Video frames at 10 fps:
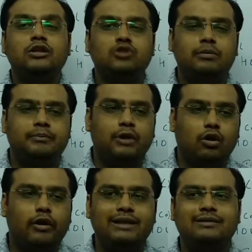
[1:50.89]
जो
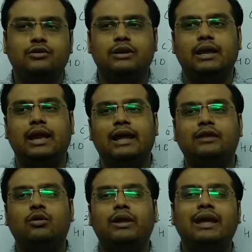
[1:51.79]
ड्रॉइंग्स होती
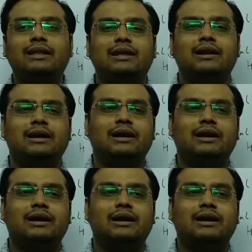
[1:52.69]
हैं तो एक तरह